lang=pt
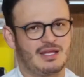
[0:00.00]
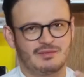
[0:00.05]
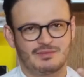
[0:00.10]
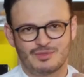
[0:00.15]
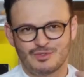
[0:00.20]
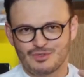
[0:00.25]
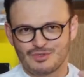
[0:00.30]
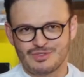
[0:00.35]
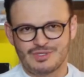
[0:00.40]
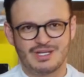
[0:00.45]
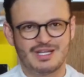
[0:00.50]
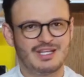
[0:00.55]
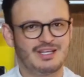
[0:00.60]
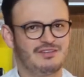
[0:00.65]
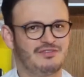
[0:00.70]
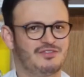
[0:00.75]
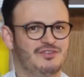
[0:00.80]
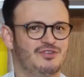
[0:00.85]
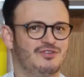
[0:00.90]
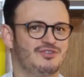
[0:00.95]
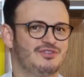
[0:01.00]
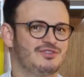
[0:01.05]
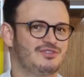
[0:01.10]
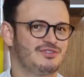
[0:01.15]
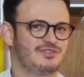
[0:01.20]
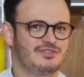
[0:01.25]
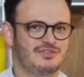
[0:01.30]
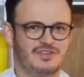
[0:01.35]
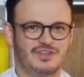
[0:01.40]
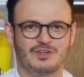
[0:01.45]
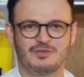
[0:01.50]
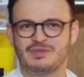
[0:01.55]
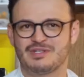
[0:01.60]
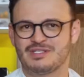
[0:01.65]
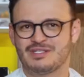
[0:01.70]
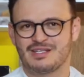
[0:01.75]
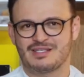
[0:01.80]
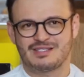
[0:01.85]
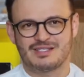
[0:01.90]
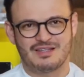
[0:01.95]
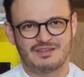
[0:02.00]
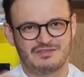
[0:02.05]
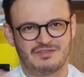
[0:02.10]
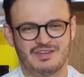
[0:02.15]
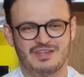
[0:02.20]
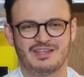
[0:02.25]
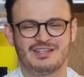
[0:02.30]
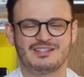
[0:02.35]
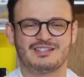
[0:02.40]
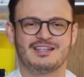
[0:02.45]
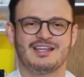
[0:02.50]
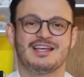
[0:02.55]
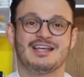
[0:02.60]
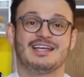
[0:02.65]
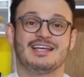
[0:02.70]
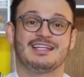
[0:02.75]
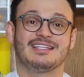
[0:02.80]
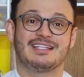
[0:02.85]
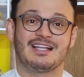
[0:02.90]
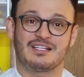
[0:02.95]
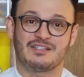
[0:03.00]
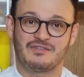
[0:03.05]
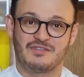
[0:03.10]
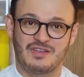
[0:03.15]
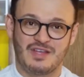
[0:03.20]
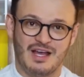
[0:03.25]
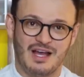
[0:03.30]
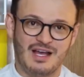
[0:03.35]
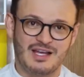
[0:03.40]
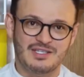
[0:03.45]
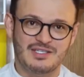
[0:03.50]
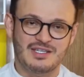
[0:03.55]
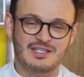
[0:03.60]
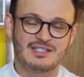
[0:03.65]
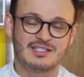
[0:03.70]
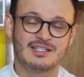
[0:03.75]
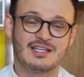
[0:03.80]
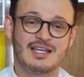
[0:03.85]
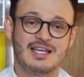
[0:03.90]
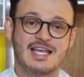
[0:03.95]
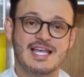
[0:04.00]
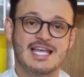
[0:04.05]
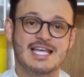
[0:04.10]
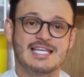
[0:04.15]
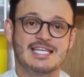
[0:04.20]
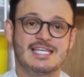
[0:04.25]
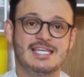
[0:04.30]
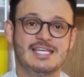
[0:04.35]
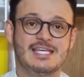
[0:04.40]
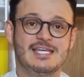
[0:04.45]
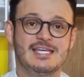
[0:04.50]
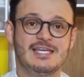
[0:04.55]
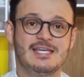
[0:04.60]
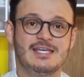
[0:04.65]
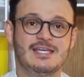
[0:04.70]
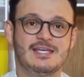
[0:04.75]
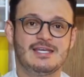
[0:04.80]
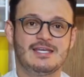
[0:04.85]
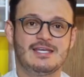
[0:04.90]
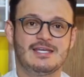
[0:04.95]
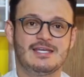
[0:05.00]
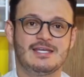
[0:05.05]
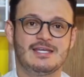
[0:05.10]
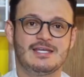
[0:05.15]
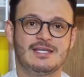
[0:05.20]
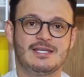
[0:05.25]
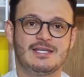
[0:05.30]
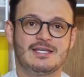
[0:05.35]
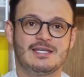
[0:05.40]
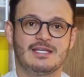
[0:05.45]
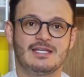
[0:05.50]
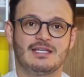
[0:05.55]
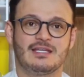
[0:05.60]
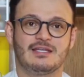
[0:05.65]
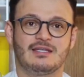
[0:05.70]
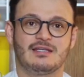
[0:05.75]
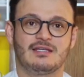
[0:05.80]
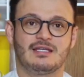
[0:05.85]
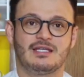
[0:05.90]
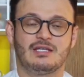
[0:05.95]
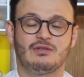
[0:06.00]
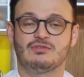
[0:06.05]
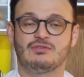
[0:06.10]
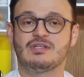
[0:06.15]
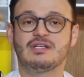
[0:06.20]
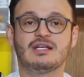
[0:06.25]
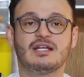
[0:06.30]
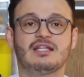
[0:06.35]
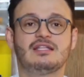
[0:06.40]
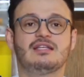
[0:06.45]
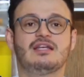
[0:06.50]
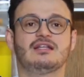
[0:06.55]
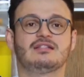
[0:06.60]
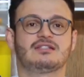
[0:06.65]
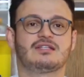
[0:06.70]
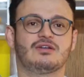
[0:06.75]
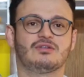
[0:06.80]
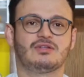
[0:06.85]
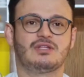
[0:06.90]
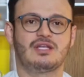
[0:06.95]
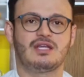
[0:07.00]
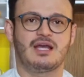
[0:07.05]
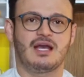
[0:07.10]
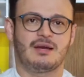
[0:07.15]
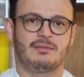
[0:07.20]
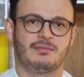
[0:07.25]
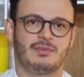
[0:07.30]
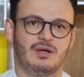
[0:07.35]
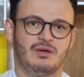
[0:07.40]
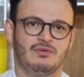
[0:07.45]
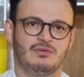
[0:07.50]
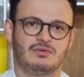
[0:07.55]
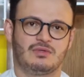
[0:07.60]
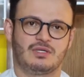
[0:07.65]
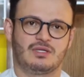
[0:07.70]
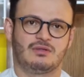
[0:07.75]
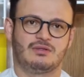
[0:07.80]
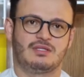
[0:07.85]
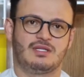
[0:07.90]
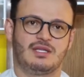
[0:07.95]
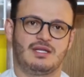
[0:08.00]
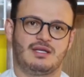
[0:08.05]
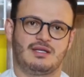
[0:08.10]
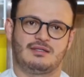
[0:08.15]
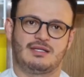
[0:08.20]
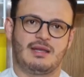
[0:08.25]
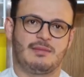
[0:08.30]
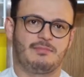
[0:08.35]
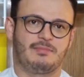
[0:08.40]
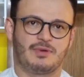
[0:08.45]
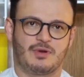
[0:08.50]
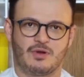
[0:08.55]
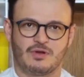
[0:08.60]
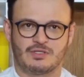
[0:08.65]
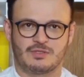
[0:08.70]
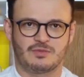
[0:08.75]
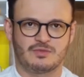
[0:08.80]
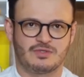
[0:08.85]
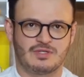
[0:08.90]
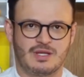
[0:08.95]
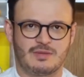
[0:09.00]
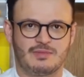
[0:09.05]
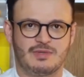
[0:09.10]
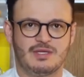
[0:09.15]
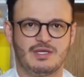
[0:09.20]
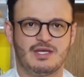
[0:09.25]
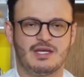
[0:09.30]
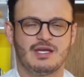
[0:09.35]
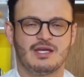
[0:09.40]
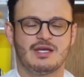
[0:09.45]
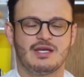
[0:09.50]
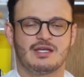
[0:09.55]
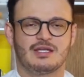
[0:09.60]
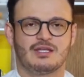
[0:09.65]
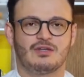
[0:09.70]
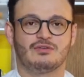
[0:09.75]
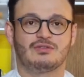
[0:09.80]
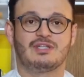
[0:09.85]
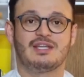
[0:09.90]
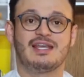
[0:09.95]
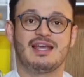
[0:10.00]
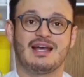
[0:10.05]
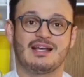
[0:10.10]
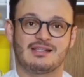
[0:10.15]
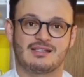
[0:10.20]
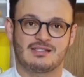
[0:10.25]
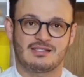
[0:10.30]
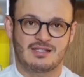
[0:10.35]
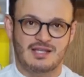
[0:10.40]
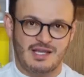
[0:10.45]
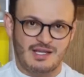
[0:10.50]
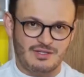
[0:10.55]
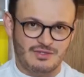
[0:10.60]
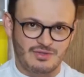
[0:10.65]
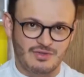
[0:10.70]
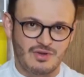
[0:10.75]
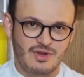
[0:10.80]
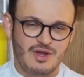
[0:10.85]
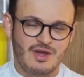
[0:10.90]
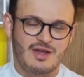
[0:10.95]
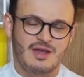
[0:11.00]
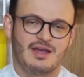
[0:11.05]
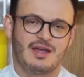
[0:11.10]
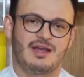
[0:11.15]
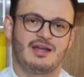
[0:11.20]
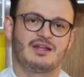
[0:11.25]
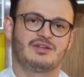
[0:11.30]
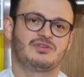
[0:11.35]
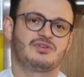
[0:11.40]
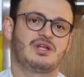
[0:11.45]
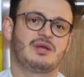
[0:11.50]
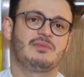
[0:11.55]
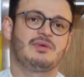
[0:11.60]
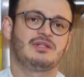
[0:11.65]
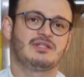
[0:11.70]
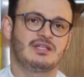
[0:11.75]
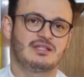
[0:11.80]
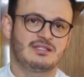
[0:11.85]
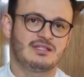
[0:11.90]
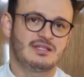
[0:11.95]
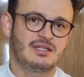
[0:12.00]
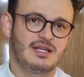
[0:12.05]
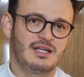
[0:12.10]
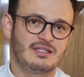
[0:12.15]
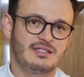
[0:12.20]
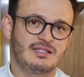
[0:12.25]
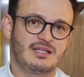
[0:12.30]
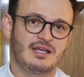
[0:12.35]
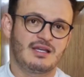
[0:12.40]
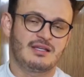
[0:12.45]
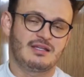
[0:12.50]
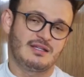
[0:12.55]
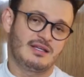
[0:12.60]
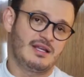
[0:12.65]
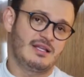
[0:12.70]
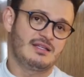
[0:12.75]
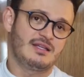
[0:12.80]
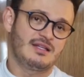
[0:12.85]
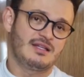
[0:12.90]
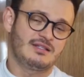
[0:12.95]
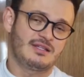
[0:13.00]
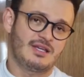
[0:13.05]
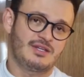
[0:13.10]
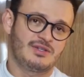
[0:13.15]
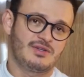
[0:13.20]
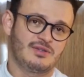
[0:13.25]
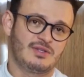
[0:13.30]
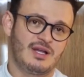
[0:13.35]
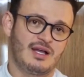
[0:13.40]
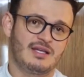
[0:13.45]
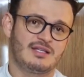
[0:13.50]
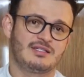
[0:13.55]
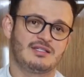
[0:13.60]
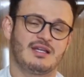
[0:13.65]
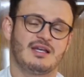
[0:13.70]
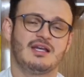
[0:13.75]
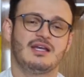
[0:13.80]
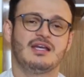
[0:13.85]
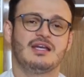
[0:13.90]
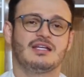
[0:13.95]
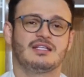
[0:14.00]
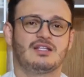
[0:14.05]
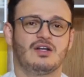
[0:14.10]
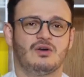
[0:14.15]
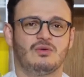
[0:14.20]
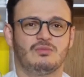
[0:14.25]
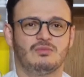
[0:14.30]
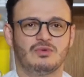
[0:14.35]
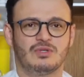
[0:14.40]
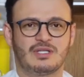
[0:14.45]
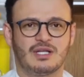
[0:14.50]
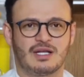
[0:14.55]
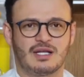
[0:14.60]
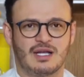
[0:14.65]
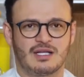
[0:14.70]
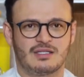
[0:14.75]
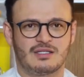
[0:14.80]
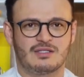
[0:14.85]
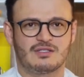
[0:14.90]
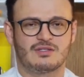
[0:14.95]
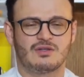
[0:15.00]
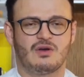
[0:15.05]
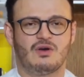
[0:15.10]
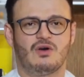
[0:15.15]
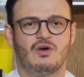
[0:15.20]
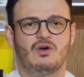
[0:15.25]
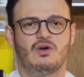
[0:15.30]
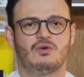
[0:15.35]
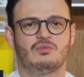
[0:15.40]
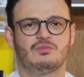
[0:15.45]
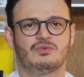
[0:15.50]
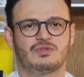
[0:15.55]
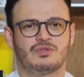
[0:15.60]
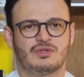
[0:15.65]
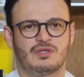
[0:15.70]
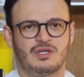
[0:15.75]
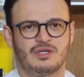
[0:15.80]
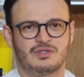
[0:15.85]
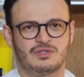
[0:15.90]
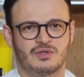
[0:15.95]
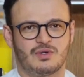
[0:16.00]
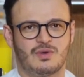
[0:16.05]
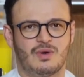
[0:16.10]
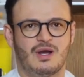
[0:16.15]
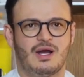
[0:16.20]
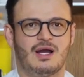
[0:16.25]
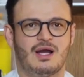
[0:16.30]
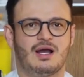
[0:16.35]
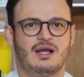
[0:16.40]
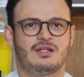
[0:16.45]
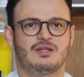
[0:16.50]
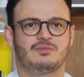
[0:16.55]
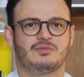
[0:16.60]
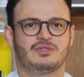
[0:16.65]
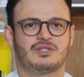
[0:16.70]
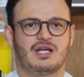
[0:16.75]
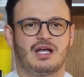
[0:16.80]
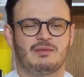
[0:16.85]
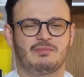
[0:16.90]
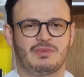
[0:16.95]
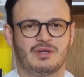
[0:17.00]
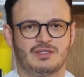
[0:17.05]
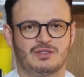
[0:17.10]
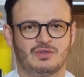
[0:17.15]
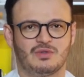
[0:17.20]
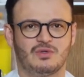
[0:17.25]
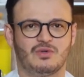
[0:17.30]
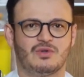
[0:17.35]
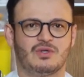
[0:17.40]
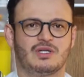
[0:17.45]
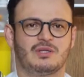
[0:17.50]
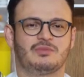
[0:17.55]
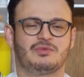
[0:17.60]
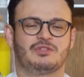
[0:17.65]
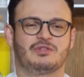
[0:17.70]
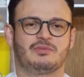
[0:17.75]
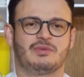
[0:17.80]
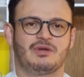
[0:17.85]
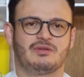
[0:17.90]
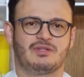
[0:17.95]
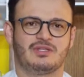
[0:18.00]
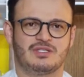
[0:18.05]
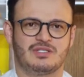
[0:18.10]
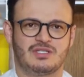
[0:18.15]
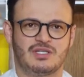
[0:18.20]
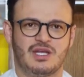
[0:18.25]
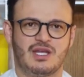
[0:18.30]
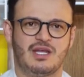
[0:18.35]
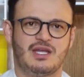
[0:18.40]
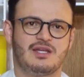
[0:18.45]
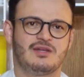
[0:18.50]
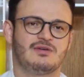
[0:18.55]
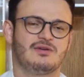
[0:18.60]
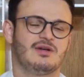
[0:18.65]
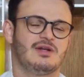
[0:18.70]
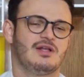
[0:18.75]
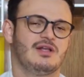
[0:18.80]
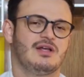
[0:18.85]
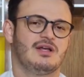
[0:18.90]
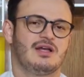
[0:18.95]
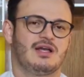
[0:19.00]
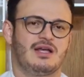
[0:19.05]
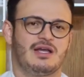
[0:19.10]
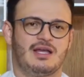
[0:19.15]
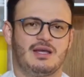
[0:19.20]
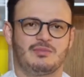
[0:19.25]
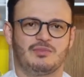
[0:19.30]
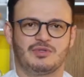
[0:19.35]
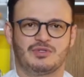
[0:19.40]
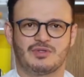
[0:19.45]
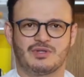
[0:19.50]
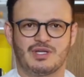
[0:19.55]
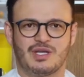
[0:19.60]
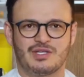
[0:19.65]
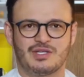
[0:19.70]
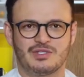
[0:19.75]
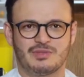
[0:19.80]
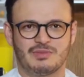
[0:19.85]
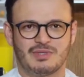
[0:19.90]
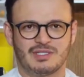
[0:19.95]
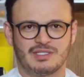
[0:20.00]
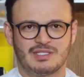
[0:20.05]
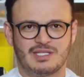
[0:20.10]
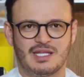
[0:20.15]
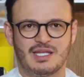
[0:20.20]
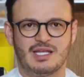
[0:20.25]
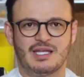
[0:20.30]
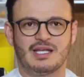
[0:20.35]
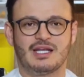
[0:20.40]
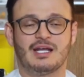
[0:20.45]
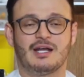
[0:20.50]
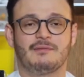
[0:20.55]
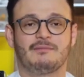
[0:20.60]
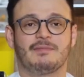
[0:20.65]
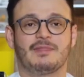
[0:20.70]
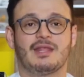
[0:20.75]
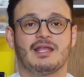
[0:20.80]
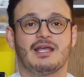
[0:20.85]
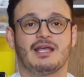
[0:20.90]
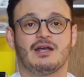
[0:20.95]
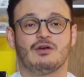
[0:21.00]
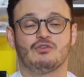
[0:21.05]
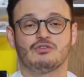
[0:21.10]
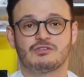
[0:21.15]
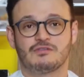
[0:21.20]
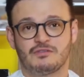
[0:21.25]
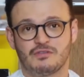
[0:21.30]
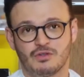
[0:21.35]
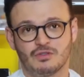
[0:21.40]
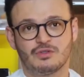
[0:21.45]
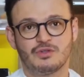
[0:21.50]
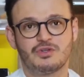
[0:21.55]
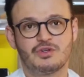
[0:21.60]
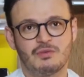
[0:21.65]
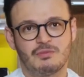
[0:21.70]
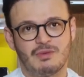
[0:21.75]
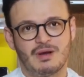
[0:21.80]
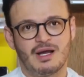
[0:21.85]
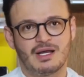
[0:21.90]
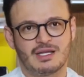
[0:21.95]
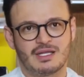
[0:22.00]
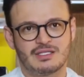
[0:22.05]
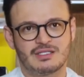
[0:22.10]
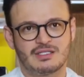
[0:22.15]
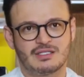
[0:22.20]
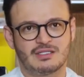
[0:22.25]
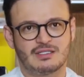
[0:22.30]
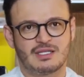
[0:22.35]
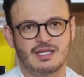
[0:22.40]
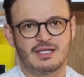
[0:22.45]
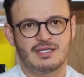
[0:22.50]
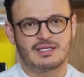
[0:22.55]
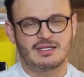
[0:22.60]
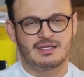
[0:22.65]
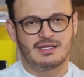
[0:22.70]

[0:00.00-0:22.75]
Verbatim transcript: nos livros, nos filmes, nas TVs, nas viagens. E, e os ingredientes que eu tinha à mão, que eu tinha né, próximos a mim, que eu tinha acesso, eram justamente esses ingredientes, ingredientes regionais. Então, muita carne de sol, muito queijo coalho, muita rapadura, muito mel de engenho, é, muito queijo manteiga. Os frutos do mar que a gente tem,